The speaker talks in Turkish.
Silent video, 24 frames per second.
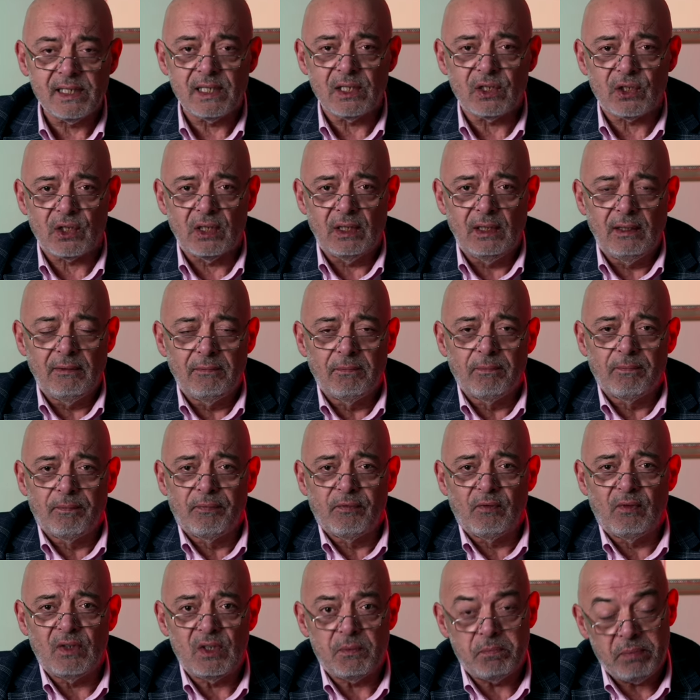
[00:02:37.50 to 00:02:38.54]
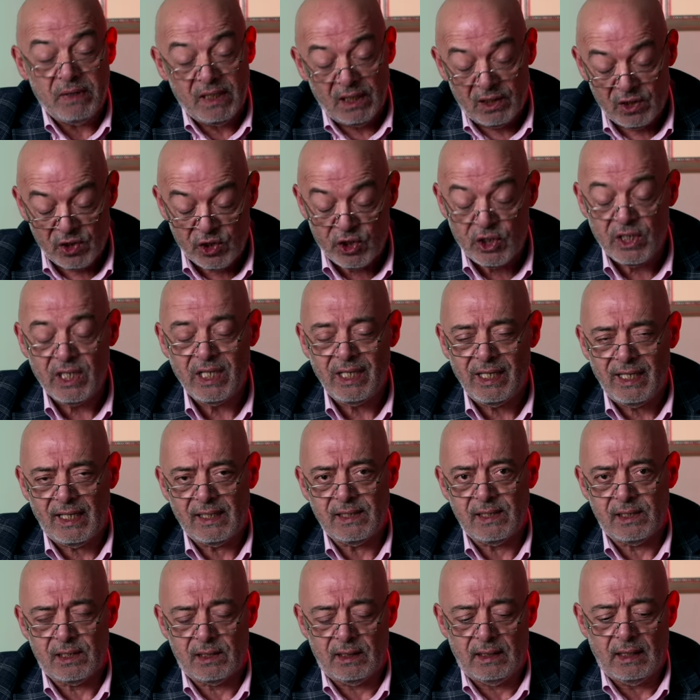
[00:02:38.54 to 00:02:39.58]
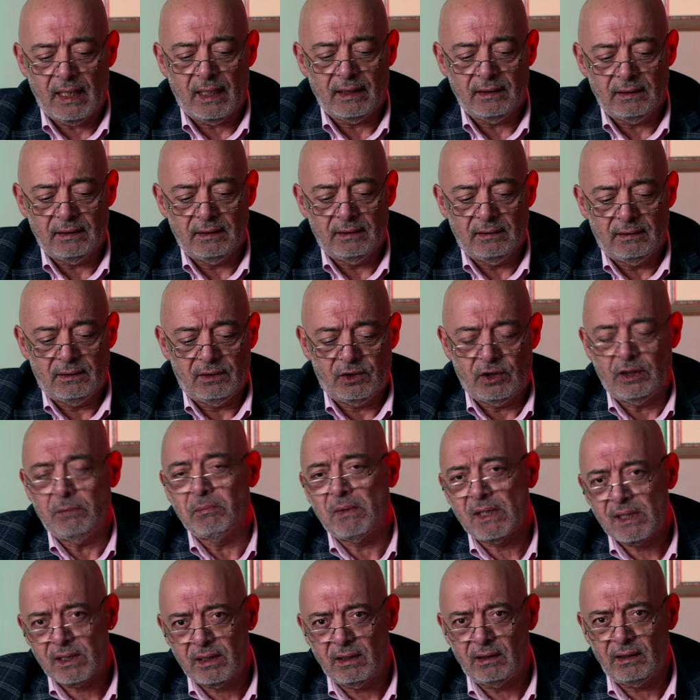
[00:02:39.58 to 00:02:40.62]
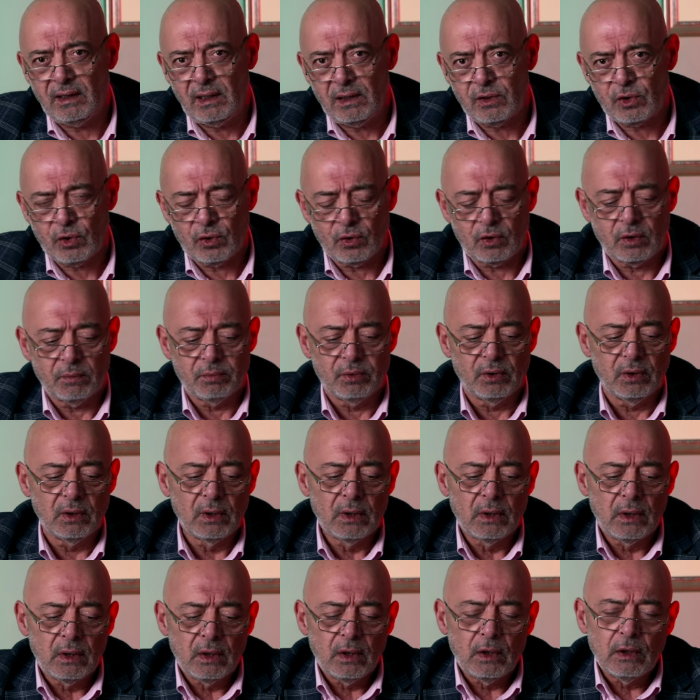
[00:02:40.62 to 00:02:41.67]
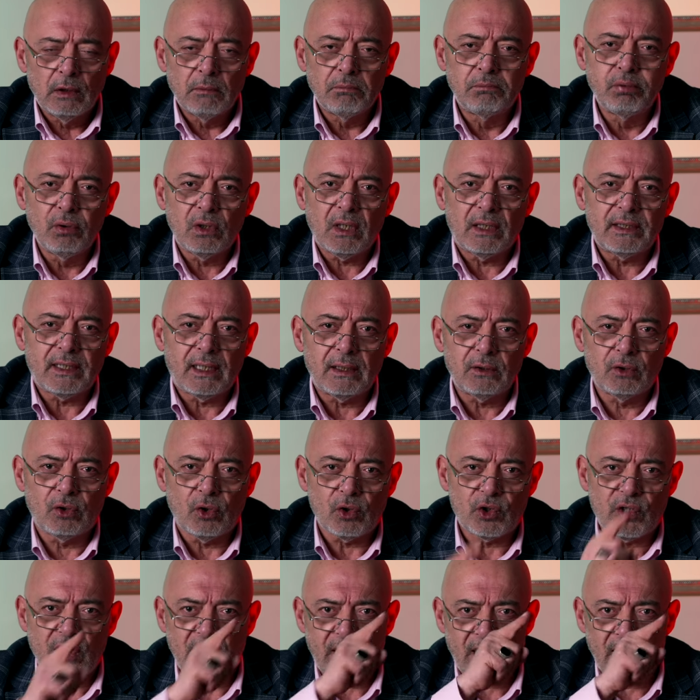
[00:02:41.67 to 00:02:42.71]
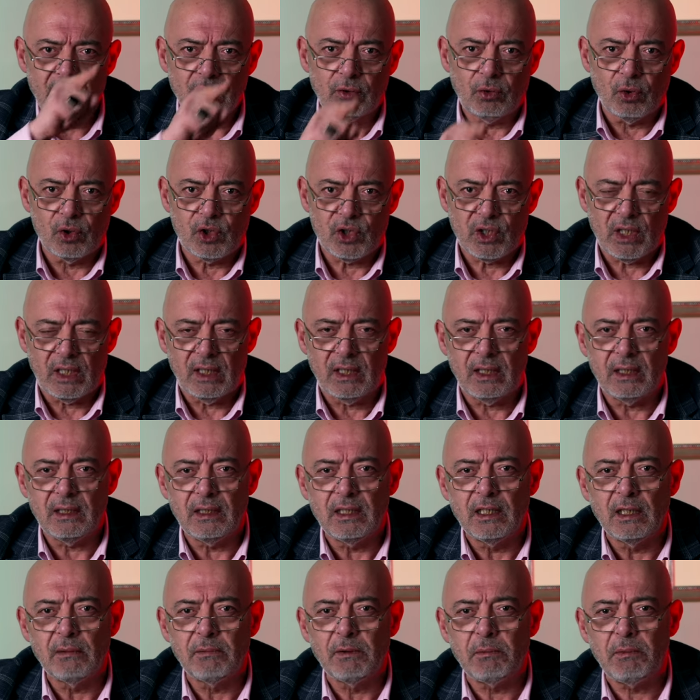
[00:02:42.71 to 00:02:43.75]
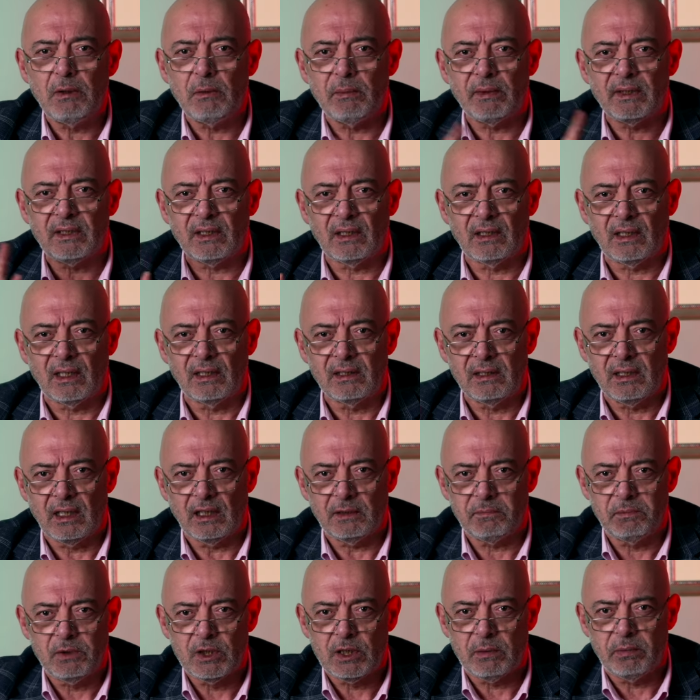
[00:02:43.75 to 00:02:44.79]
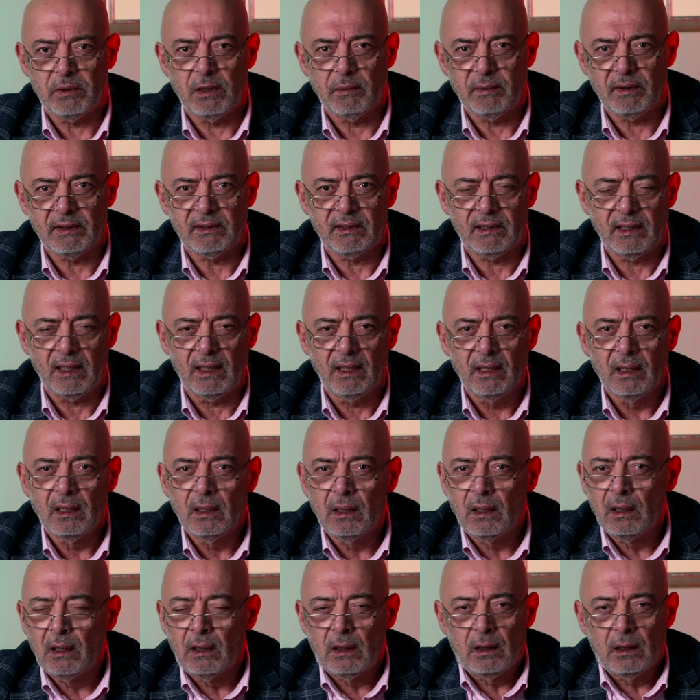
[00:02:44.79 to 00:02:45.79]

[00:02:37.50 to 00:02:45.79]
lens için bir G lens yani G Master değil çünkü bu bu kadar köşeden köşeye 20 milimetreden 70 milimetreye